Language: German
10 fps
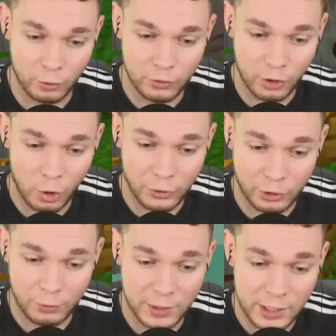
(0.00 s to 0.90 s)
Und, oh, da
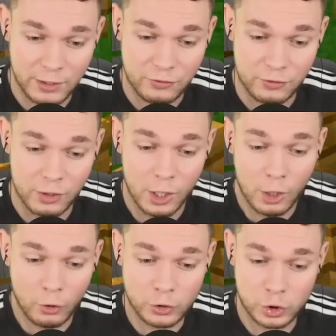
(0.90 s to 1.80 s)
kommen die nächsten.
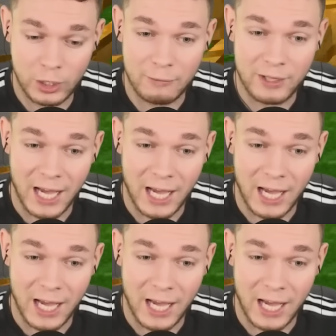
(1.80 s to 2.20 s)
Und schon haben wir